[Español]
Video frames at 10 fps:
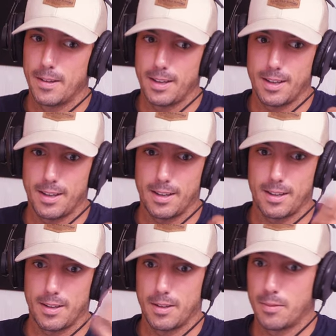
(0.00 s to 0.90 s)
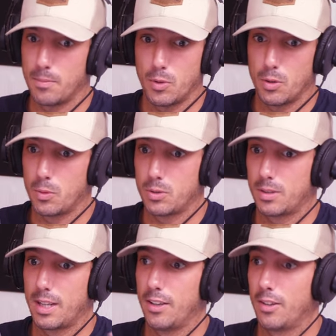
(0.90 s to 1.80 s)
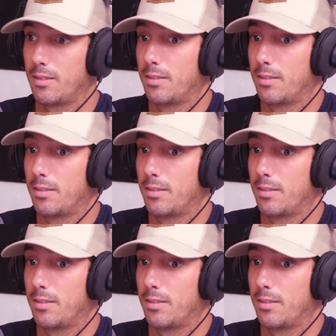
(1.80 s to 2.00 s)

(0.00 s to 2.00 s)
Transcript: Eh, bueno, pues que